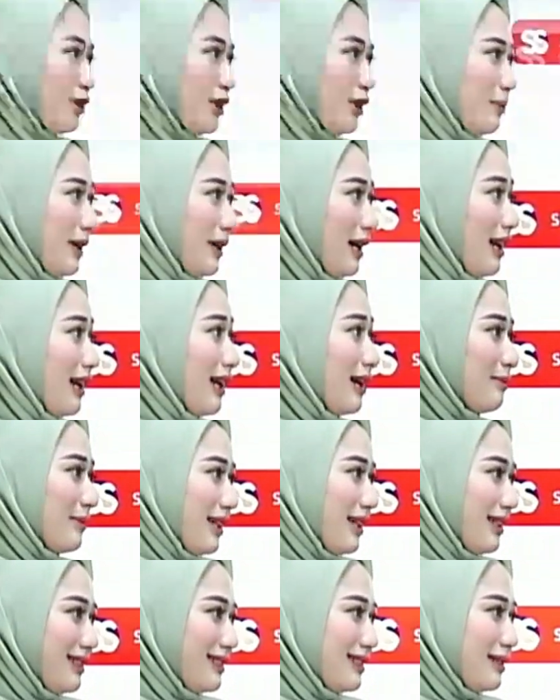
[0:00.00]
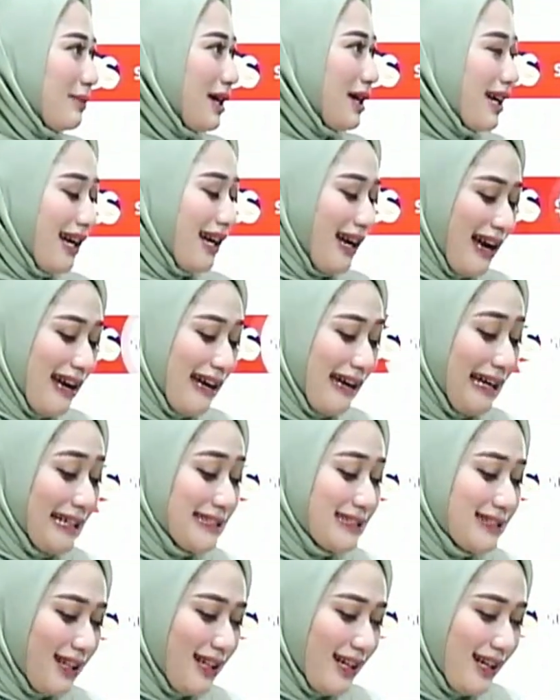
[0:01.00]
punya pengalaman sebagai iya.
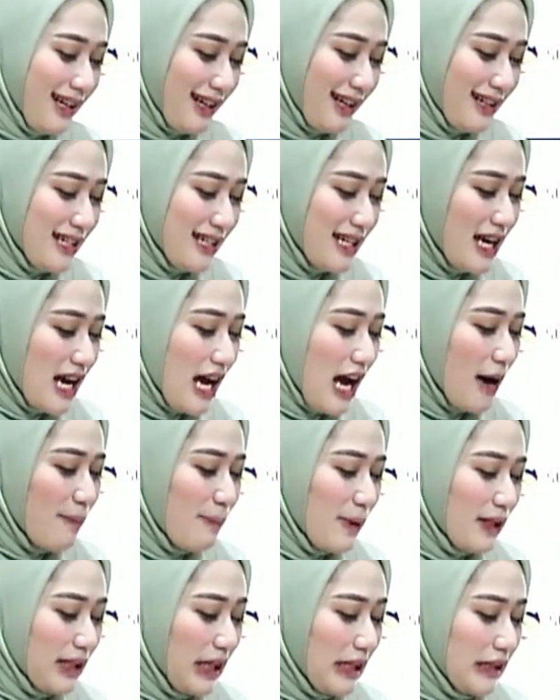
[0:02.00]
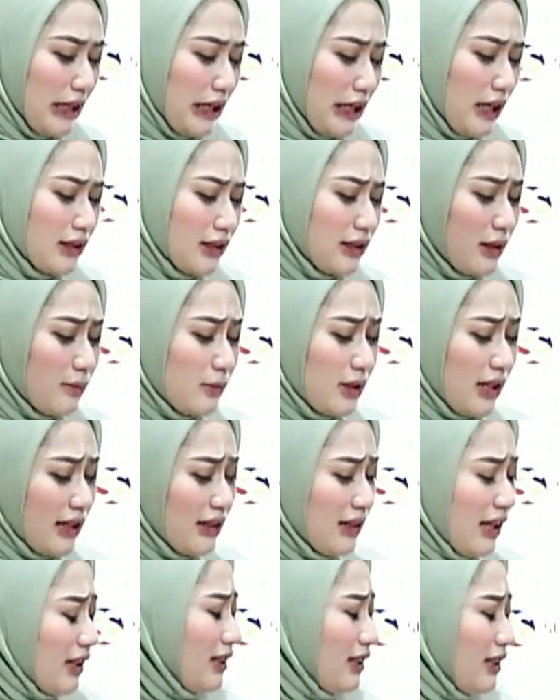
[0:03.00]
ASN. Apa tantangan
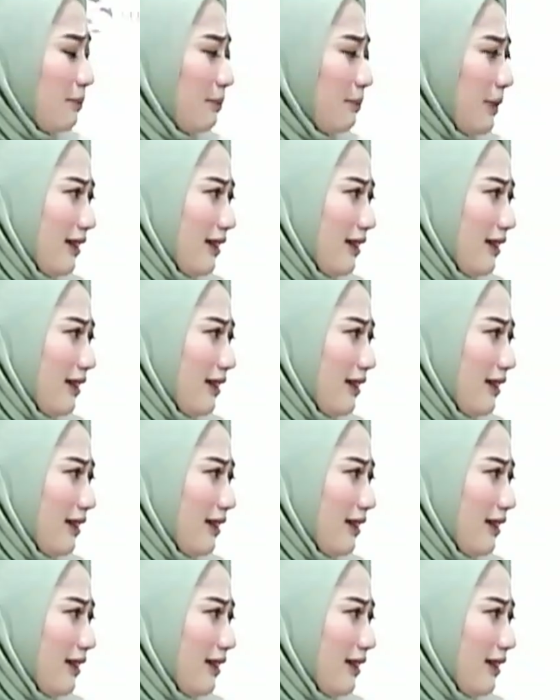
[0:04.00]
terberat tak ini,